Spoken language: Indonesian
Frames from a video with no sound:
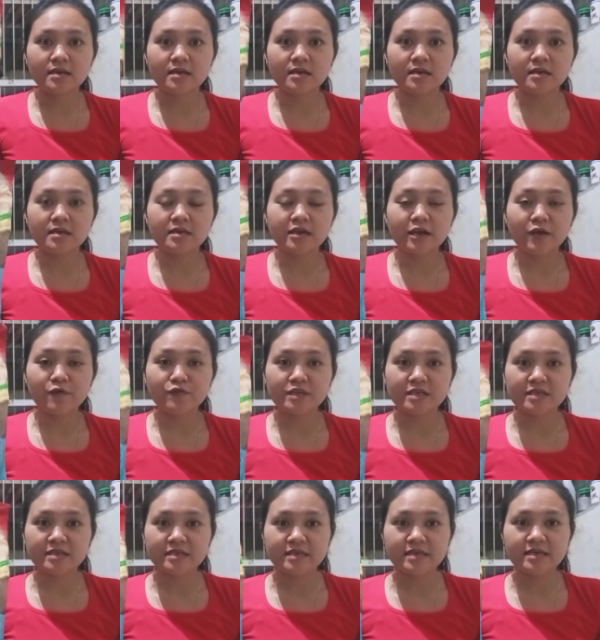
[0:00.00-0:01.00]
dry
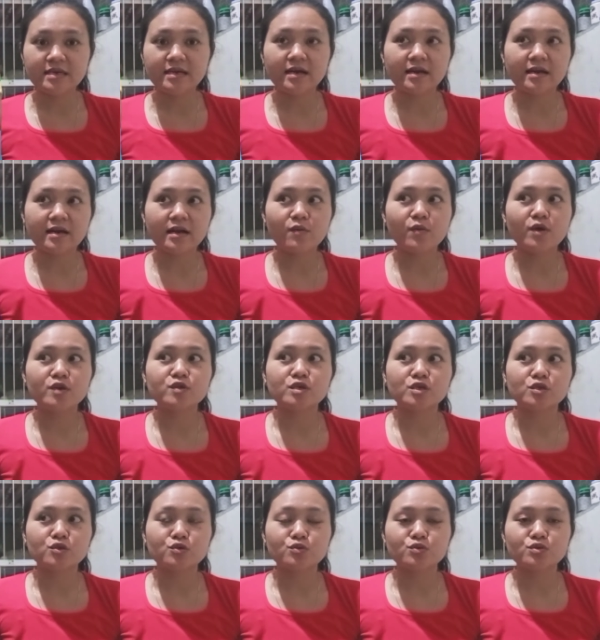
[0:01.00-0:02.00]
ini karena waktu
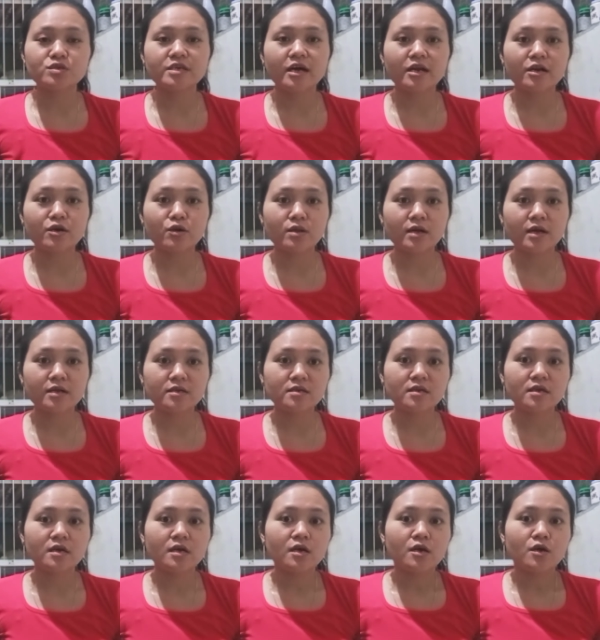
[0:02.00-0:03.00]
itu si Arno kan
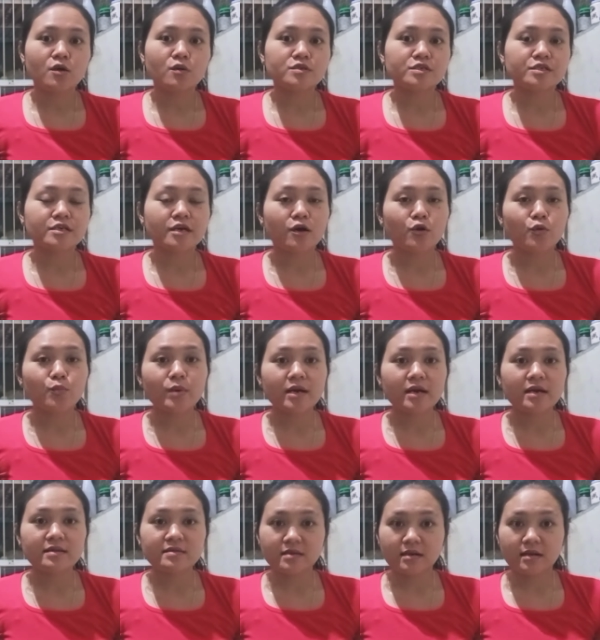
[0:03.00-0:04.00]
kucing aku
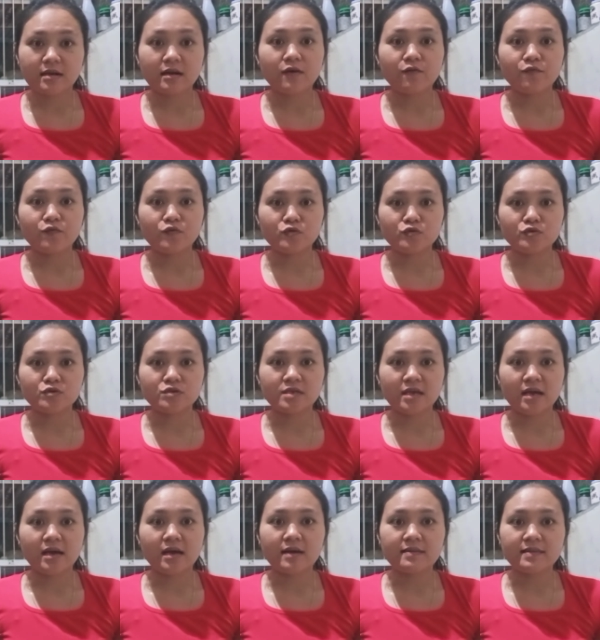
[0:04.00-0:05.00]
pernah terkena fus
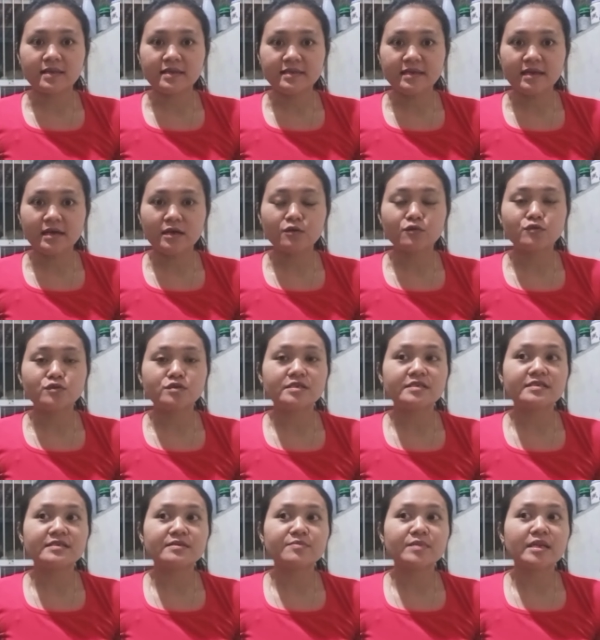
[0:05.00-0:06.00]
nah katanya
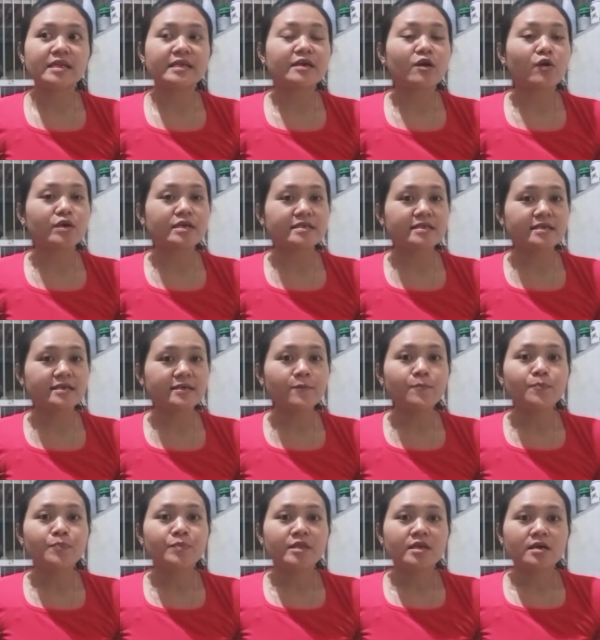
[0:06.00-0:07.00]
kucing beliau ini
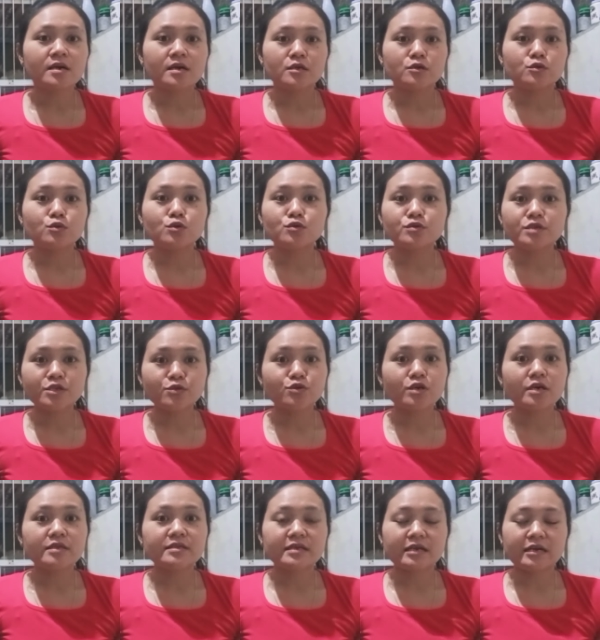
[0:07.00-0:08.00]
dulunya
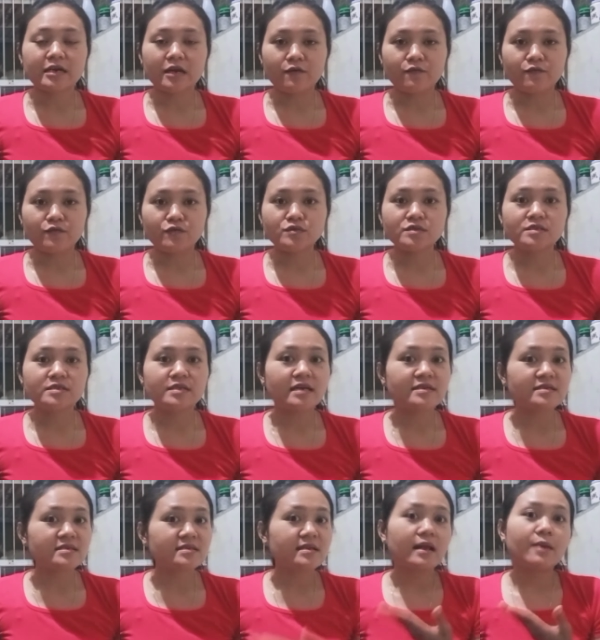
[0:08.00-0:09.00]
juga terkena fus dan
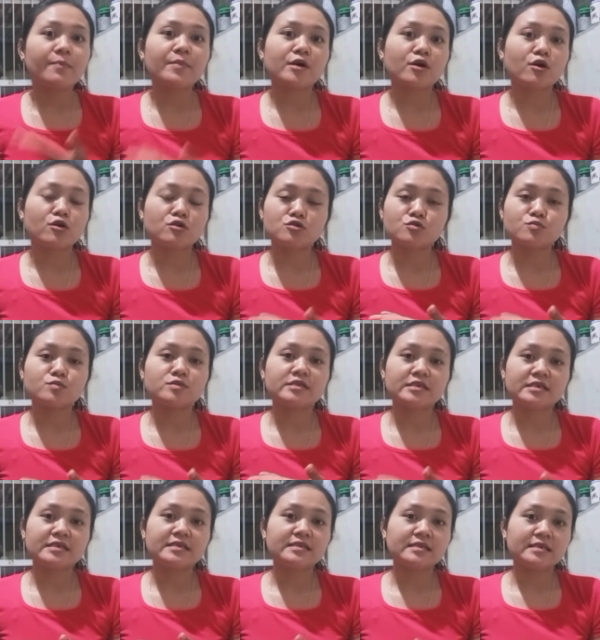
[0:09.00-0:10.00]
setelah mengkonsumsi
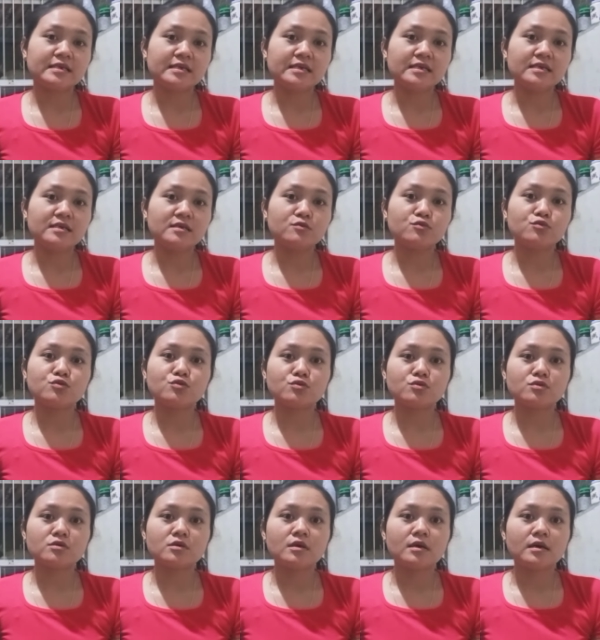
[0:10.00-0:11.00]
ini untuk
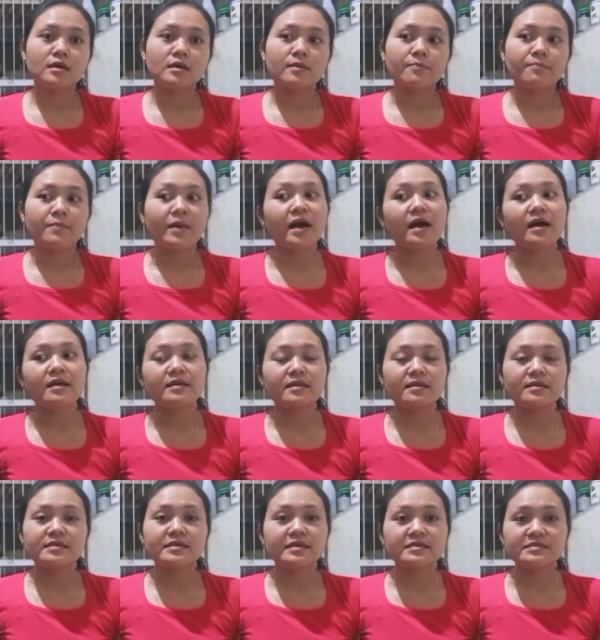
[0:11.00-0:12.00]
makanan
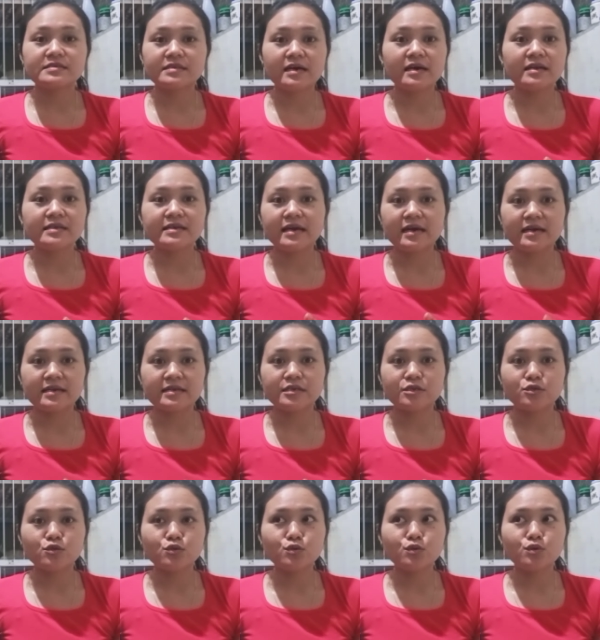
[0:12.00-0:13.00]
dia sehari-hari
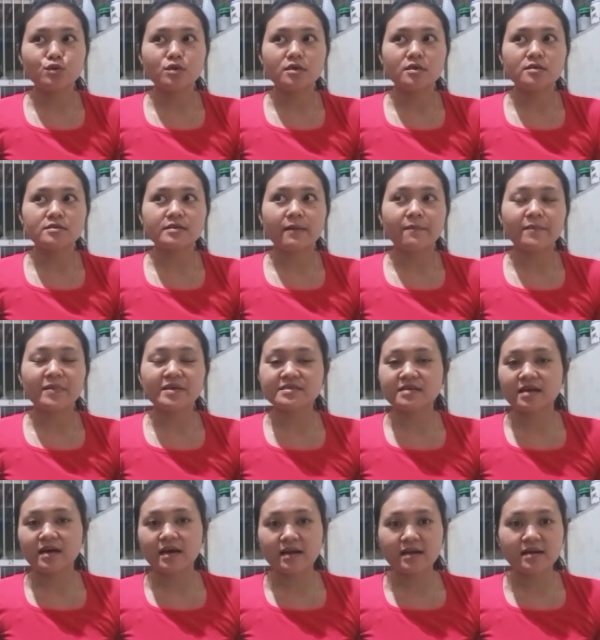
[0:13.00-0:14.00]
itu sampai
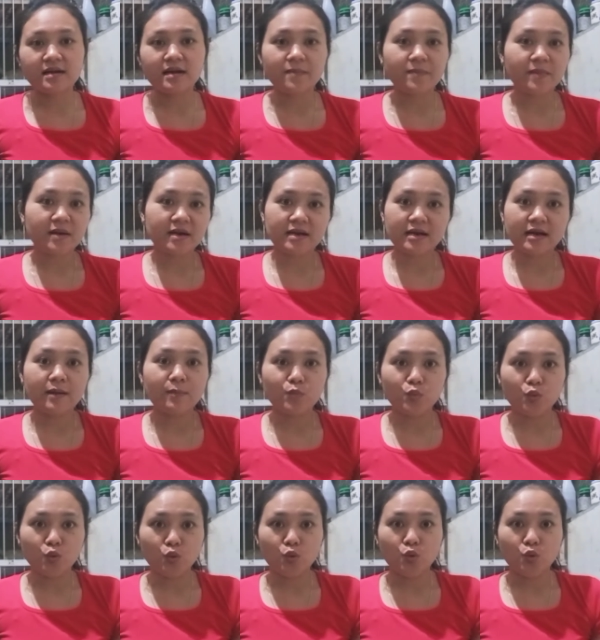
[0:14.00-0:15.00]
sekarang nggak pernah kambuh